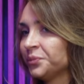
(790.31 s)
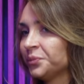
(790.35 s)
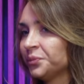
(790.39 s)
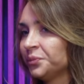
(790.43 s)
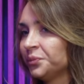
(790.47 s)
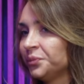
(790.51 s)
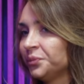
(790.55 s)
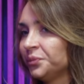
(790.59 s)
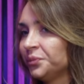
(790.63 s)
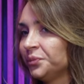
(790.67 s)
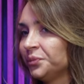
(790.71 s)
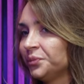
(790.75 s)

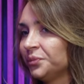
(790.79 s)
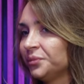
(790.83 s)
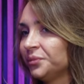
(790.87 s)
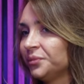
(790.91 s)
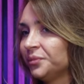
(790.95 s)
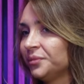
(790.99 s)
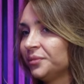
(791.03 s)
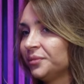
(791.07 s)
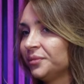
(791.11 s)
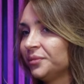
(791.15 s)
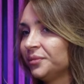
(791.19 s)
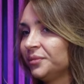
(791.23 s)

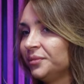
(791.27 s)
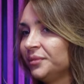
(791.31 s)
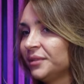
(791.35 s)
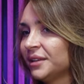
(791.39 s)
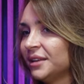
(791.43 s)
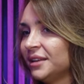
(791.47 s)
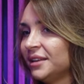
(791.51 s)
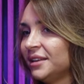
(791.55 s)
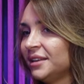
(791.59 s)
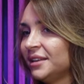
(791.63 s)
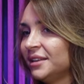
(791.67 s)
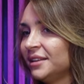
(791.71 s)
Mm,
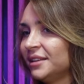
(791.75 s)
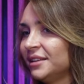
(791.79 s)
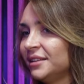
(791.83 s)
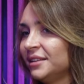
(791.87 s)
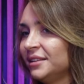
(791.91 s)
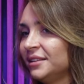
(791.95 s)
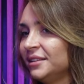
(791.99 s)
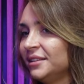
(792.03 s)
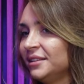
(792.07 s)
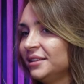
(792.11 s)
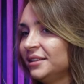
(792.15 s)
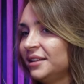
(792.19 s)

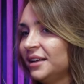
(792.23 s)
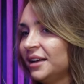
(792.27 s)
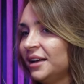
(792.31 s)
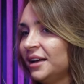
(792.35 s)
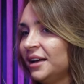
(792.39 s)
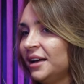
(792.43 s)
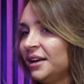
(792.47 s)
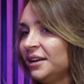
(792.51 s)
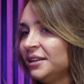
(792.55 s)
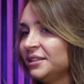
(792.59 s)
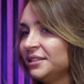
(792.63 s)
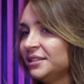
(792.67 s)
ta
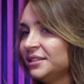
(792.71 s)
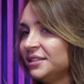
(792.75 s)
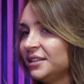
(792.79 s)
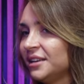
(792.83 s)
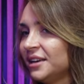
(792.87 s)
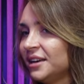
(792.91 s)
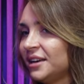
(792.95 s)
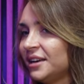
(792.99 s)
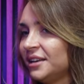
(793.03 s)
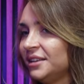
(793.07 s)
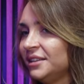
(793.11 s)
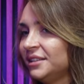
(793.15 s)

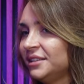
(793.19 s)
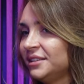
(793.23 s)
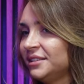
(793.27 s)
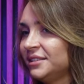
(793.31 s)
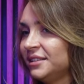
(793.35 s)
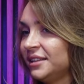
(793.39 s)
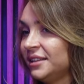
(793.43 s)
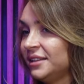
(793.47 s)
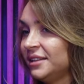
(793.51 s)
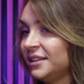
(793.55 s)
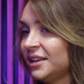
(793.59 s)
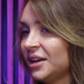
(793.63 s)
akcja i te
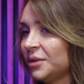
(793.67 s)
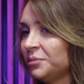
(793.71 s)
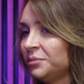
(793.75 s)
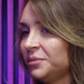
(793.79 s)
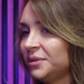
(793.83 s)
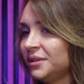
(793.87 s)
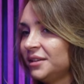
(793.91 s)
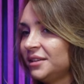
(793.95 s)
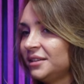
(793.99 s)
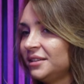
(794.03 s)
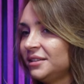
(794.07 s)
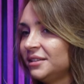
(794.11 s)

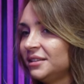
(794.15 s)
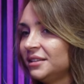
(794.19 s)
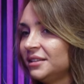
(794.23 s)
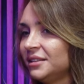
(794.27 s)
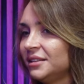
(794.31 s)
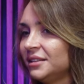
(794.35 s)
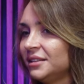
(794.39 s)
stand-upy